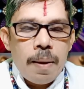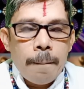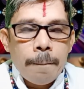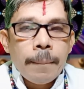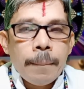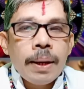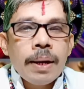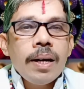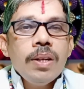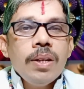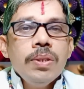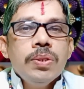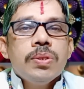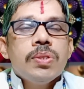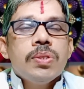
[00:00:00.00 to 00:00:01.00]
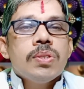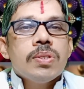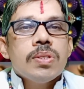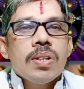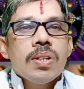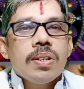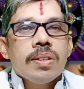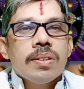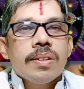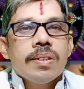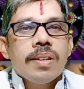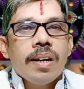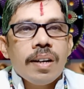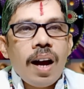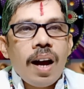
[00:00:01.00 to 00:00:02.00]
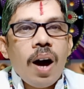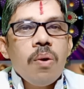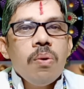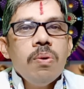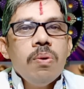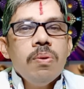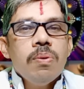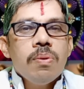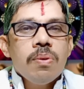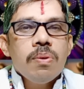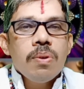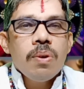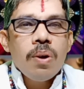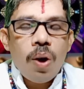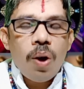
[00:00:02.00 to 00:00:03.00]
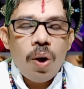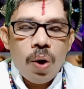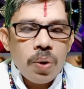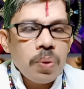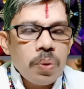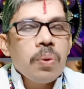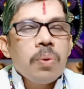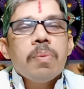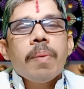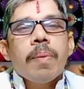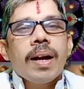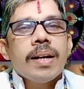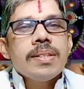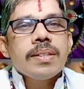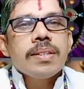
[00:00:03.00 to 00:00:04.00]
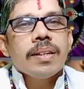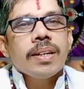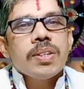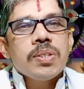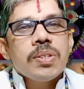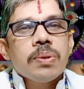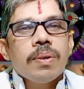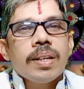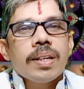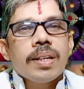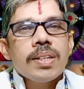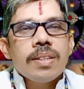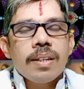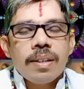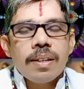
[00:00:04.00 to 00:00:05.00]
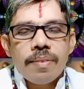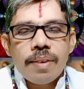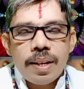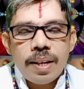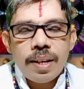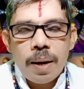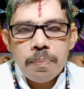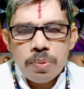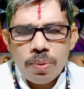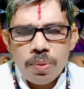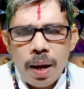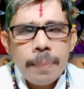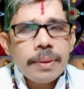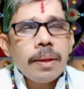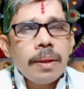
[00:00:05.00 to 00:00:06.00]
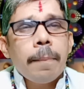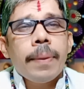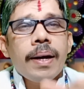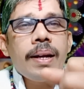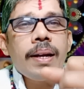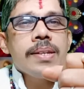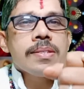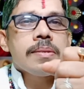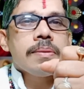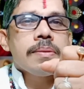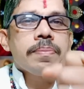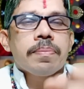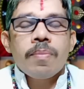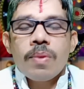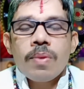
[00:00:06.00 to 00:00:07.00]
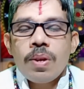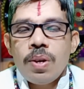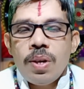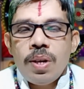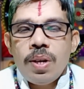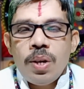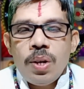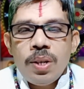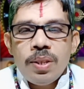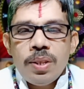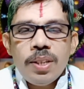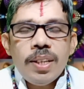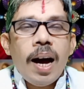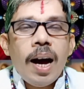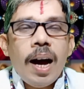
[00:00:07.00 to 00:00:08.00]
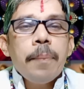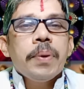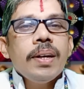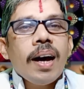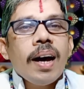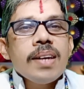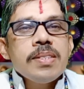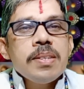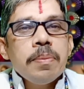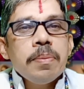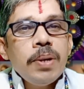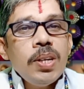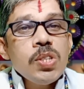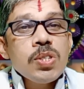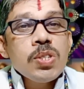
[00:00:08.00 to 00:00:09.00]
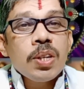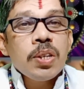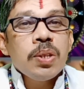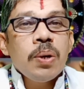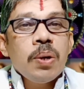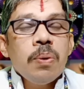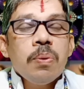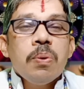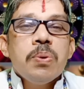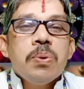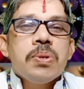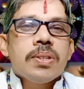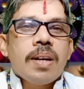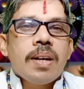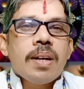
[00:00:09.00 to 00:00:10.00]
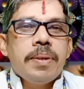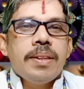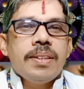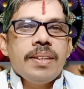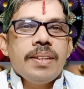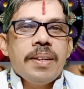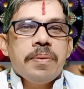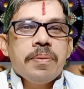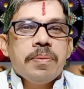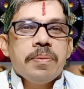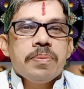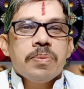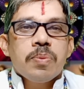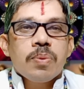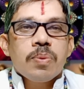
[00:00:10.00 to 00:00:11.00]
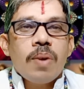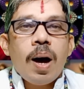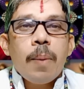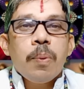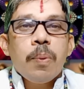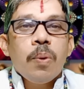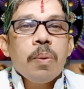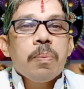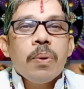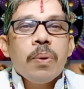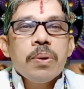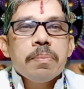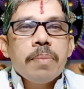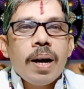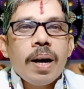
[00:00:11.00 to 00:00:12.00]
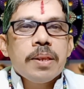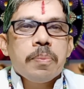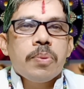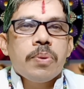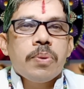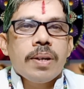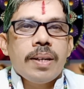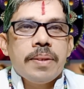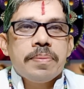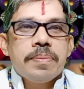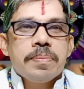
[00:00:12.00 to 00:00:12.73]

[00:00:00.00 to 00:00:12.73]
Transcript: मंगल राहु और गुरु महाराज की एनर्जी को लेकर चलने वाले आप तुला मतलब बैलेंस देखिए आपकी राशि में ही शनिदेव को उच्चता मिलती है तो आप लोग बहुत महत्वपूर्ण है